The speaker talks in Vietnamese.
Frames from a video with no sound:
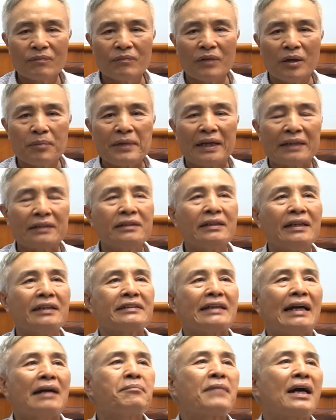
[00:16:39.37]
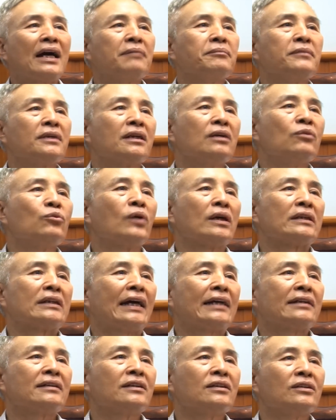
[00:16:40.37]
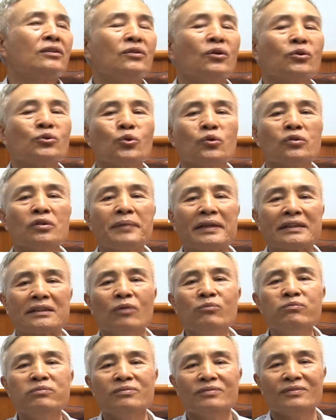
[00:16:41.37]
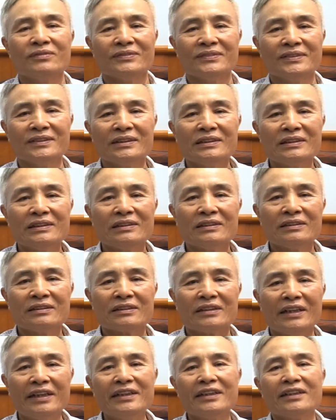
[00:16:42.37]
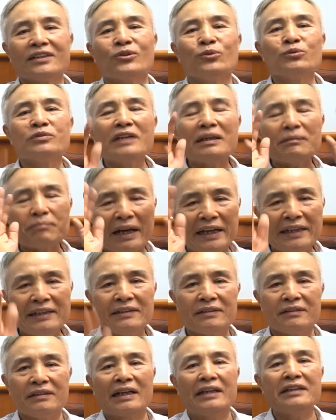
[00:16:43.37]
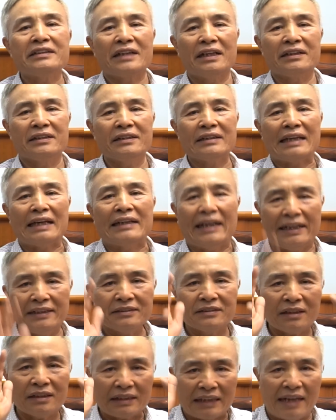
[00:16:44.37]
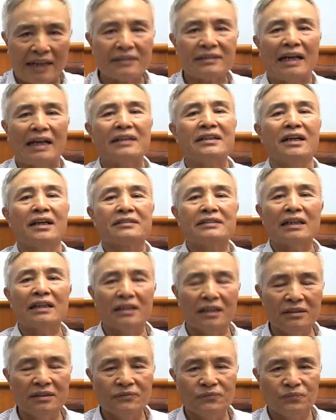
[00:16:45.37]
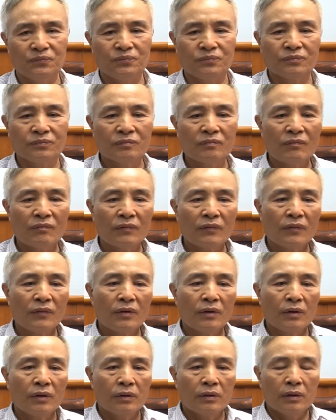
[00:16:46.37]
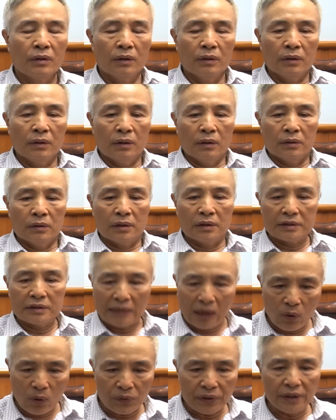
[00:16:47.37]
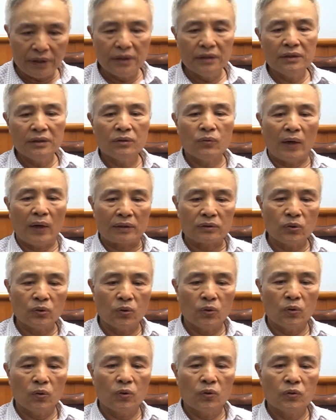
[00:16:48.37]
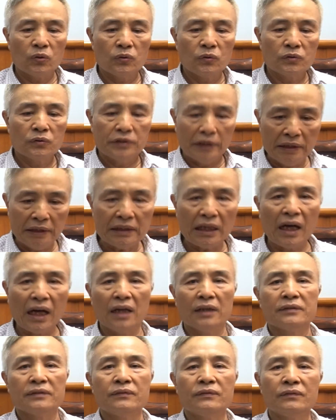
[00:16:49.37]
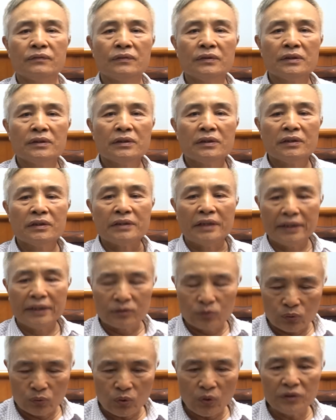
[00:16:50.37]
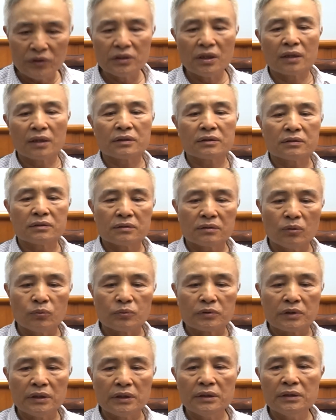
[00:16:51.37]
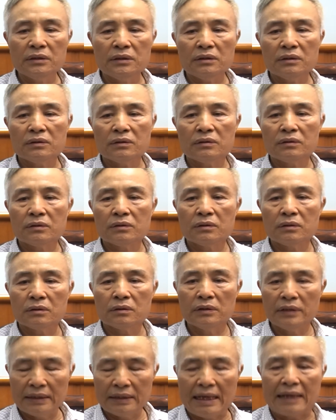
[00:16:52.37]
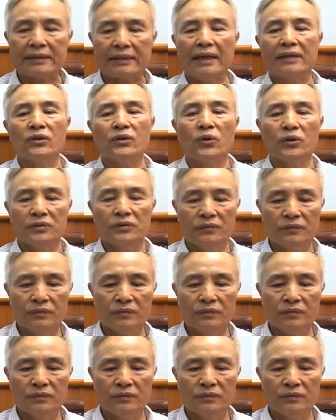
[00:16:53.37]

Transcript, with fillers: bảo mẹ thế này sang mai mà không hoàn thành thì nó xuống nó bắt sống. Thế thì cũng rất may là cái trận đấy ta đánh rất thắng, thắng lợi rất lớn. Thì sau khi khoảng độ chín giờ thì chúng tôi được đồng chí liên lạc đại đội